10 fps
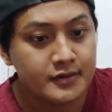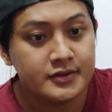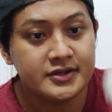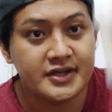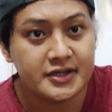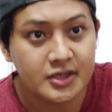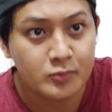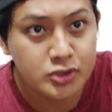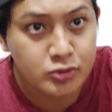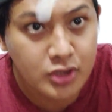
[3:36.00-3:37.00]
ini Jaya Nemo
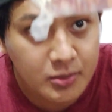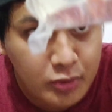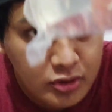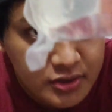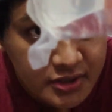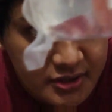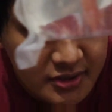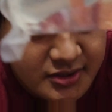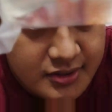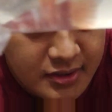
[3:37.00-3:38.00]
ini udah ngeblok nih
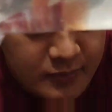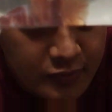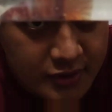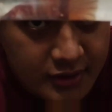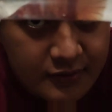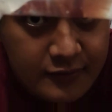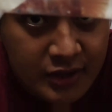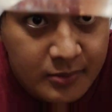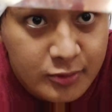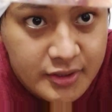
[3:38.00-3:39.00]
kecil-kecil nih, buset, udah
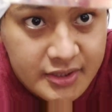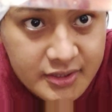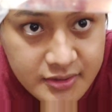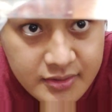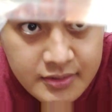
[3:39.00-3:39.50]
ngeblok kayak gini.